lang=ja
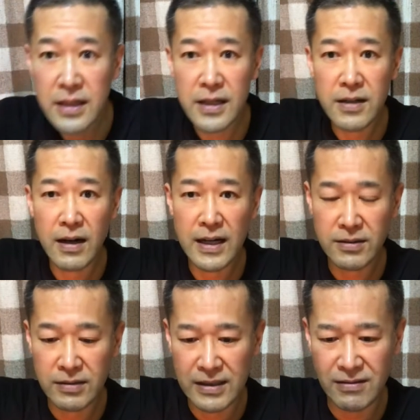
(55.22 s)
キリの
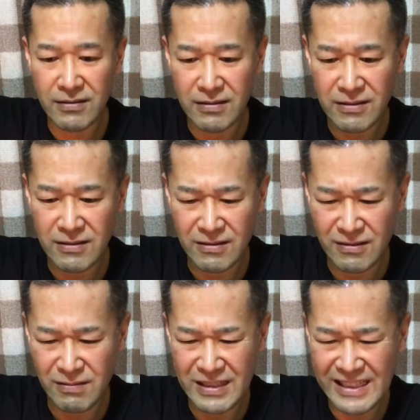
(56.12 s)
ハートランドを
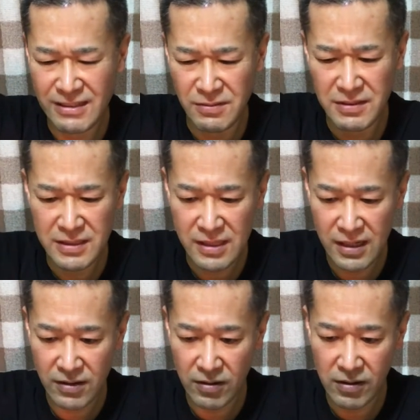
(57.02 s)
ちょっと飲みたいと思います
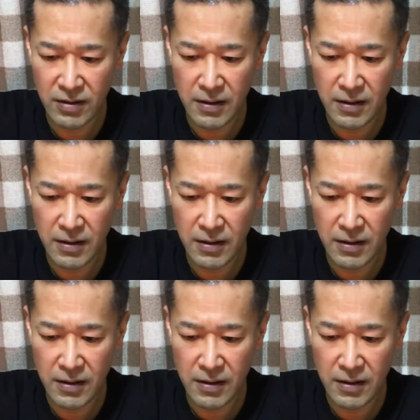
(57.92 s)
あっと